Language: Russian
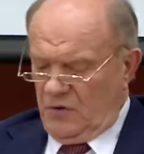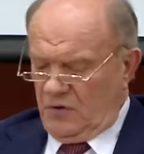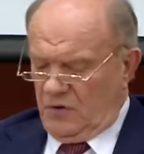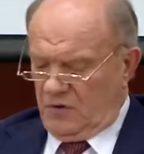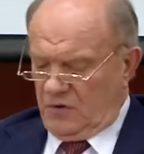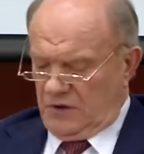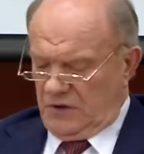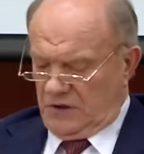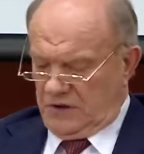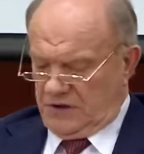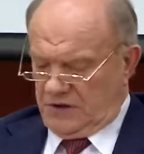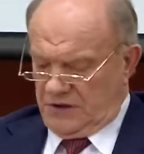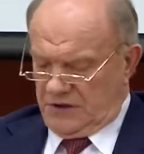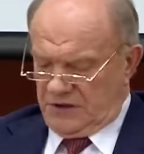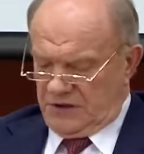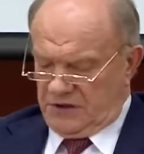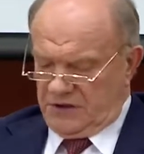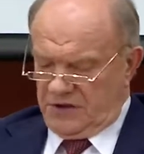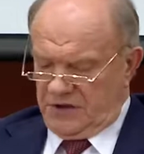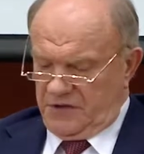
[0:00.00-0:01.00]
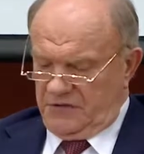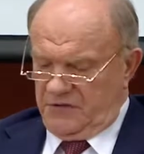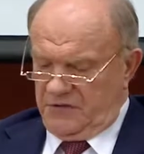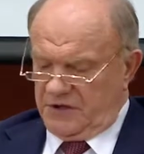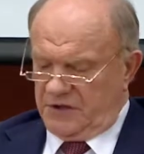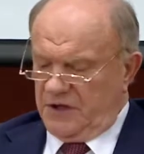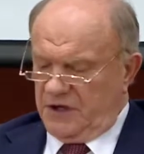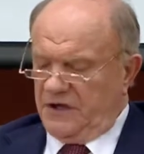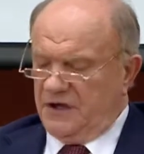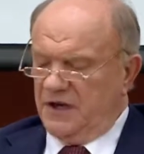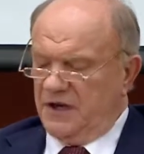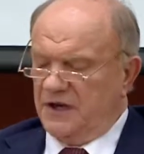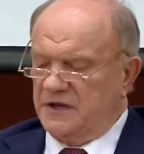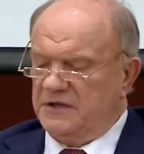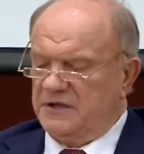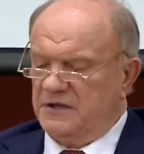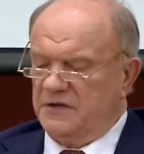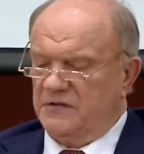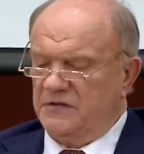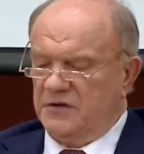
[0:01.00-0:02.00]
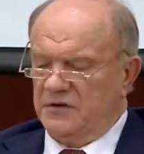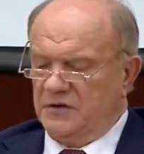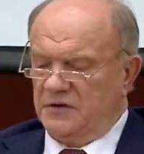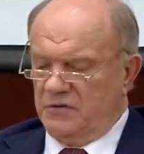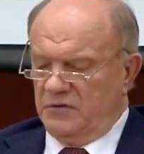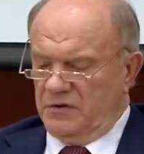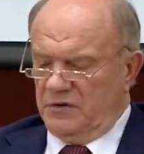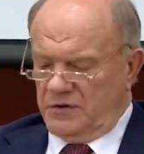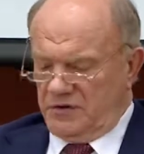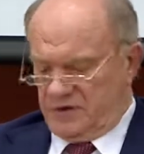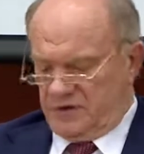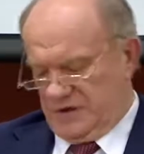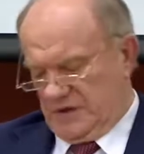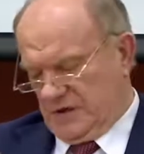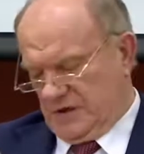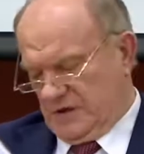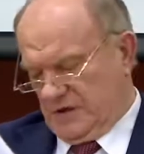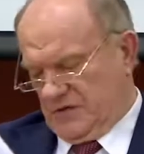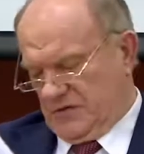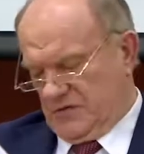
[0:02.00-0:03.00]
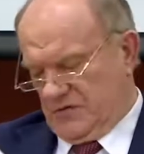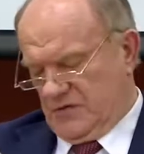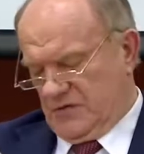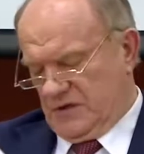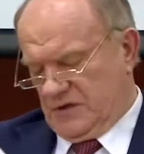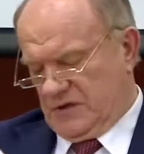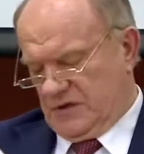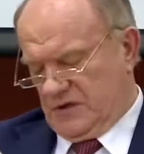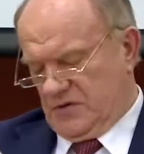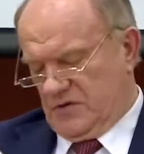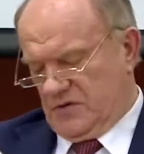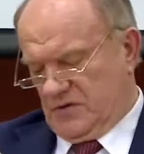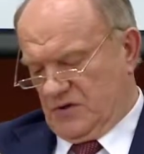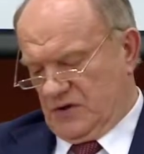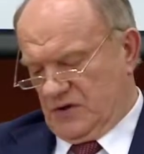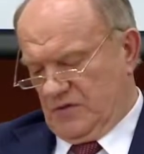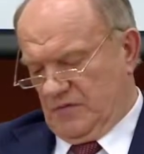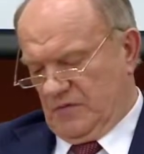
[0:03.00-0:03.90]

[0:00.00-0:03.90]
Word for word: У нас женское движение активно трудится. Я хочу вас от души